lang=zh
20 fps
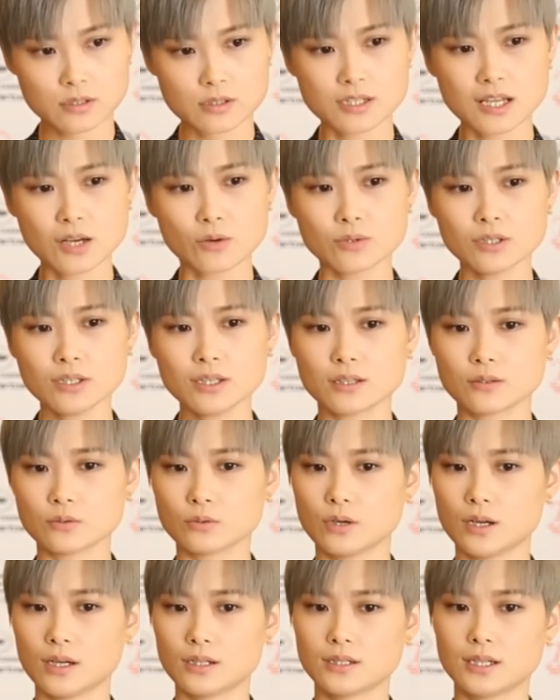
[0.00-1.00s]
下午一点
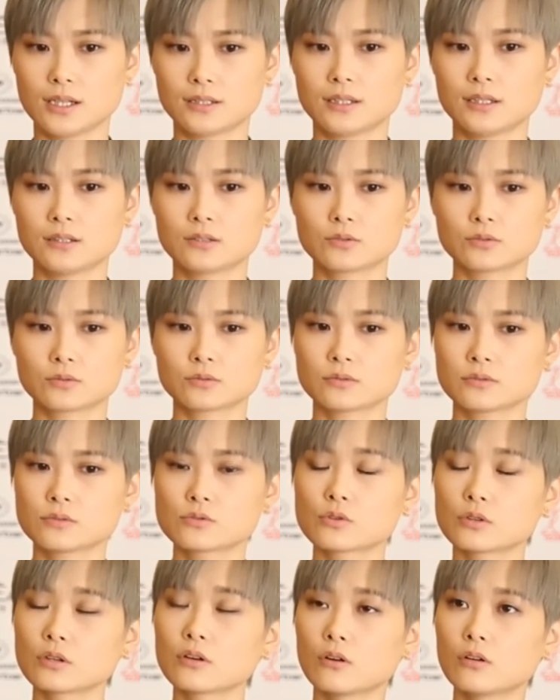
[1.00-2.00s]
多还是两点
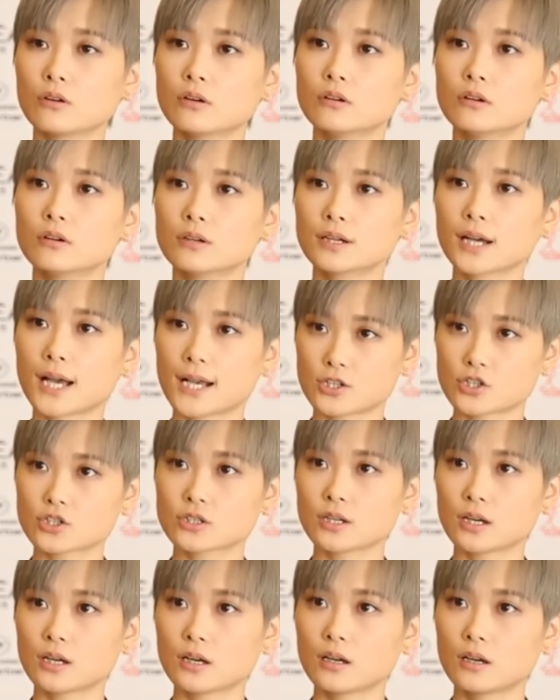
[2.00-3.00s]
左右开始，
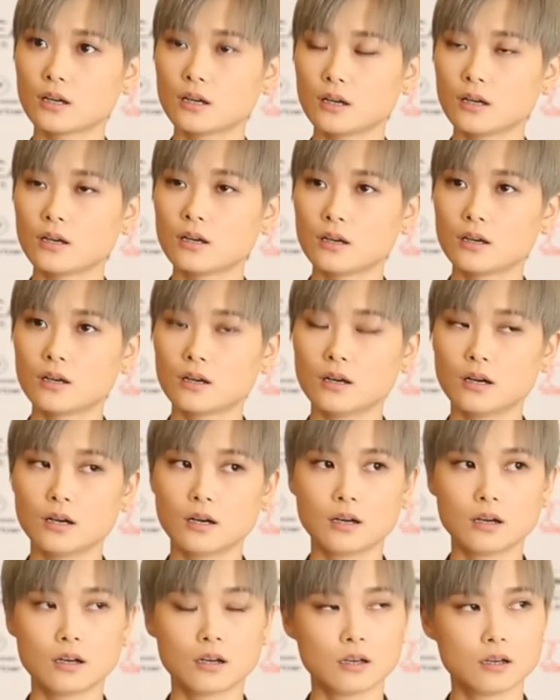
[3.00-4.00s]

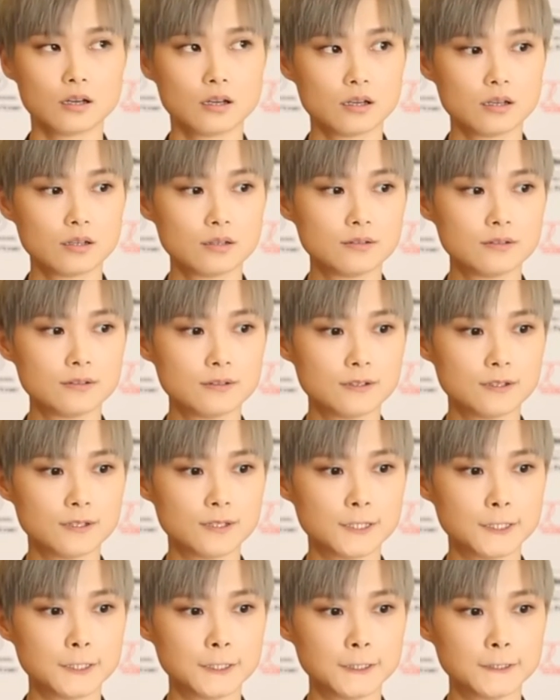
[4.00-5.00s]
啊，
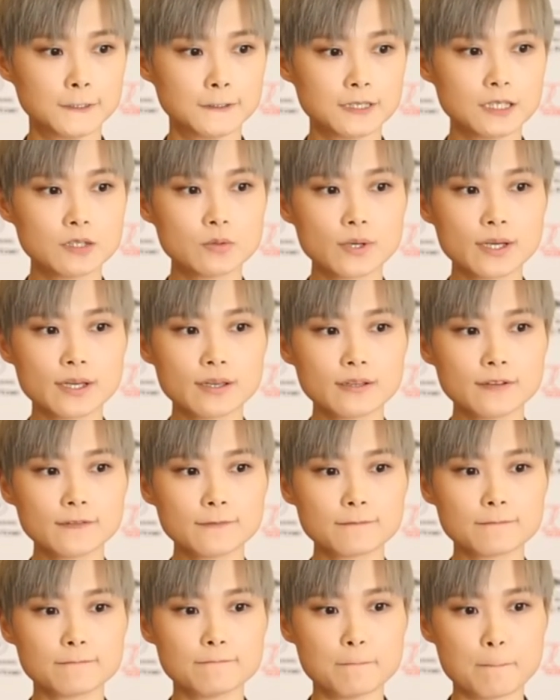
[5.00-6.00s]
呃，因
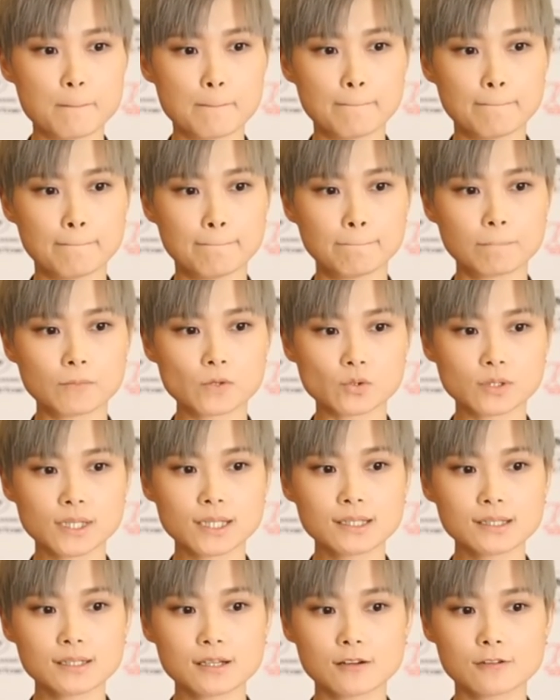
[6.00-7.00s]
为嗯，昨
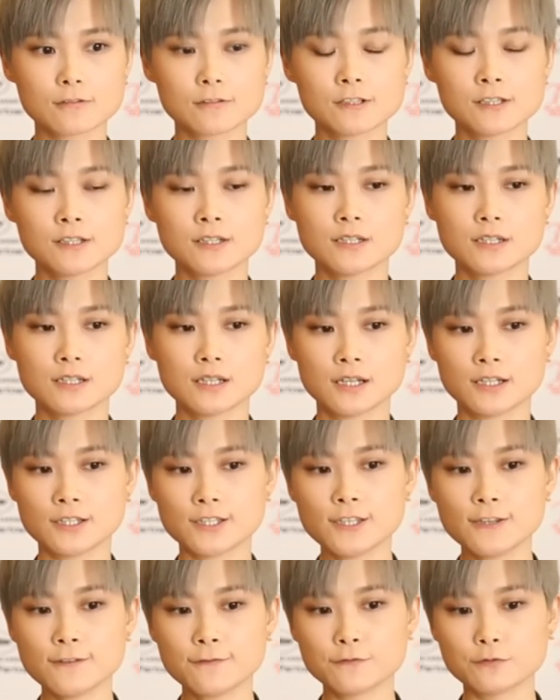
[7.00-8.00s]
天那套呃
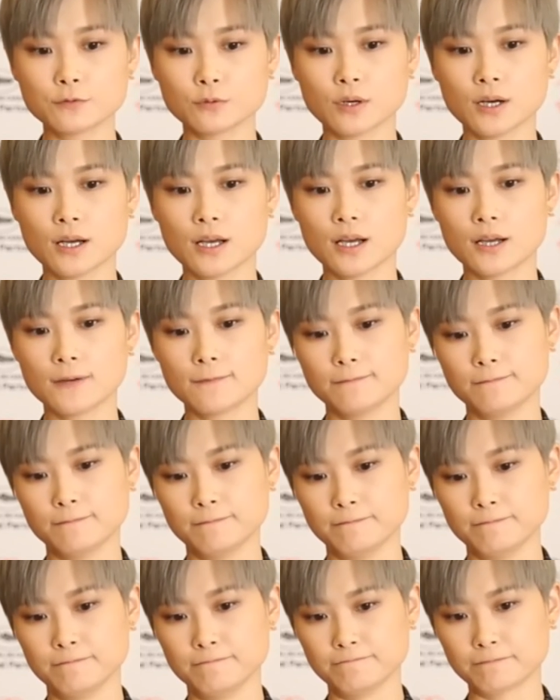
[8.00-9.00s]
衣服，
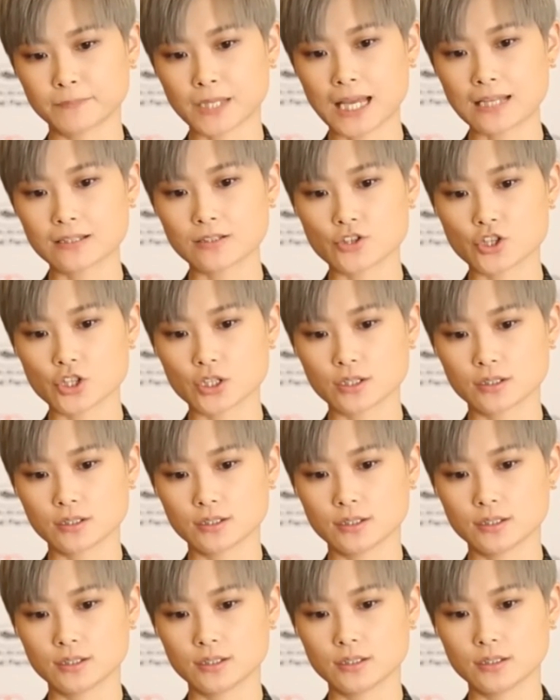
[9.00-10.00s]
嗯，它的这
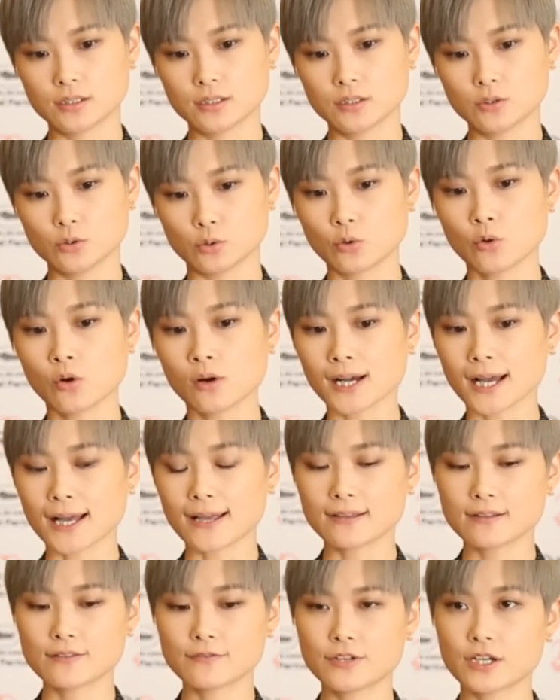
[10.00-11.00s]
个轮廓
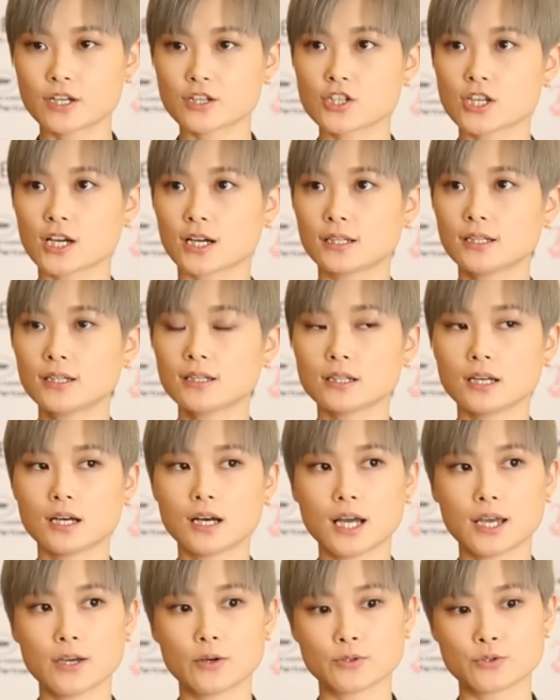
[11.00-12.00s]
感非常强烈了，
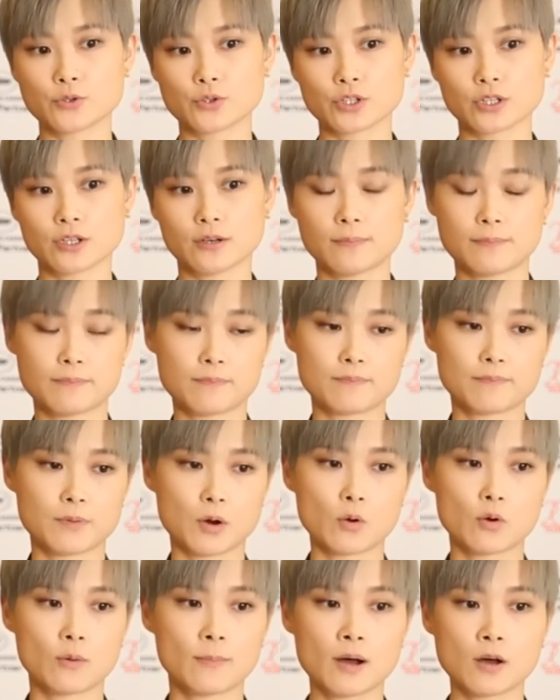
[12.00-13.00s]
还有就是个
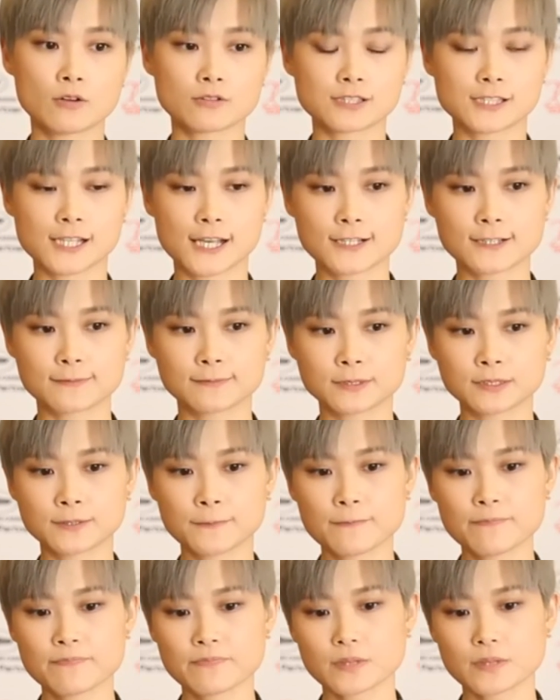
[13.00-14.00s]
包括帽子啊什么的，
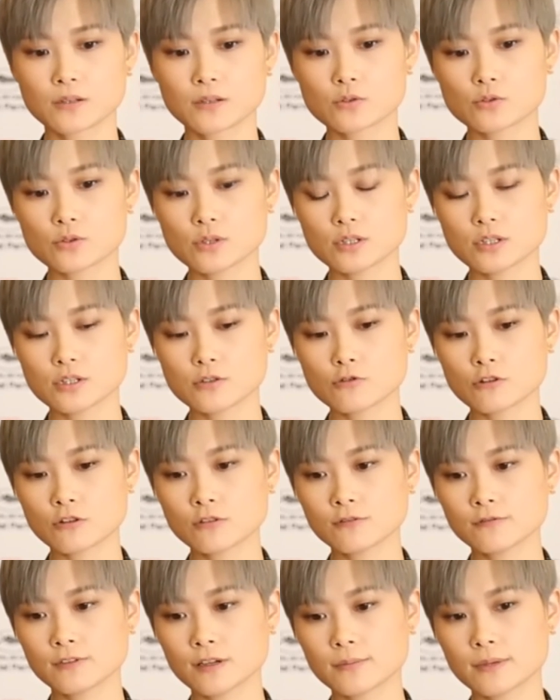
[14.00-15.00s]
所以其实
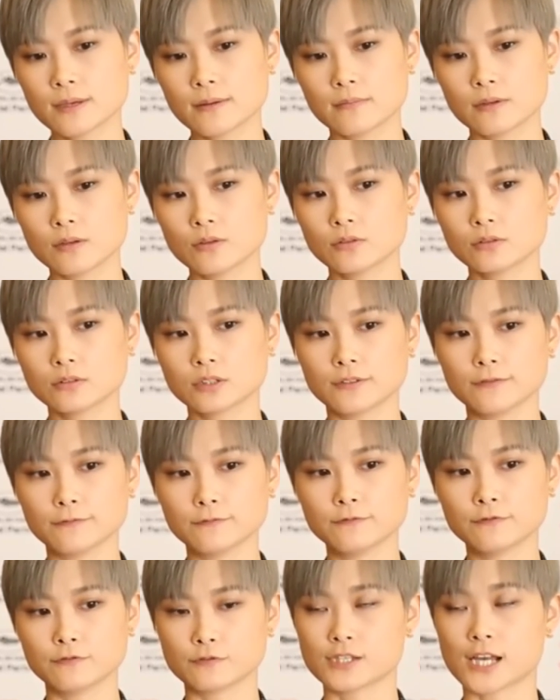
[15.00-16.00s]
妆容方面没有
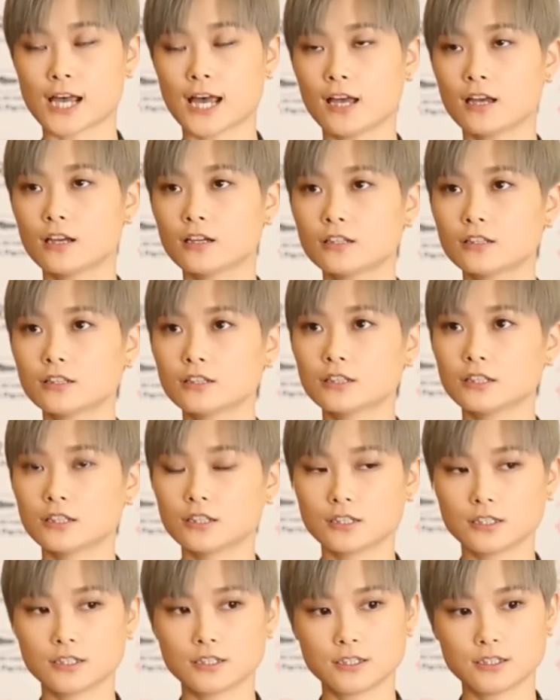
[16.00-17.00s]
很复杂，
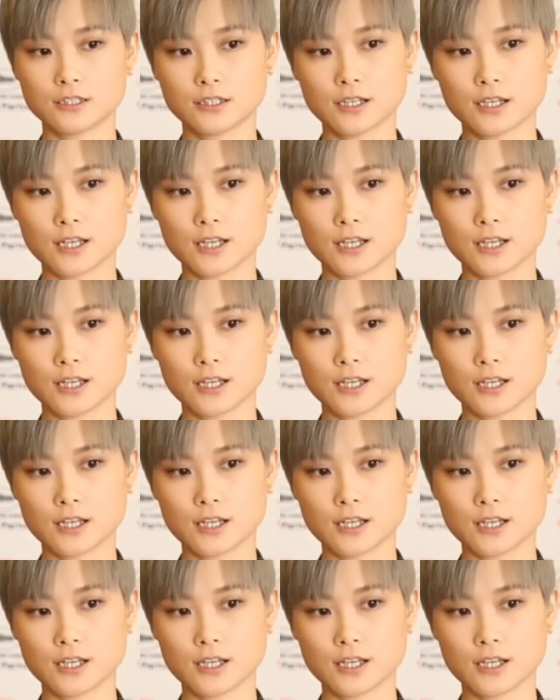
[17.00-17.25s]
啊。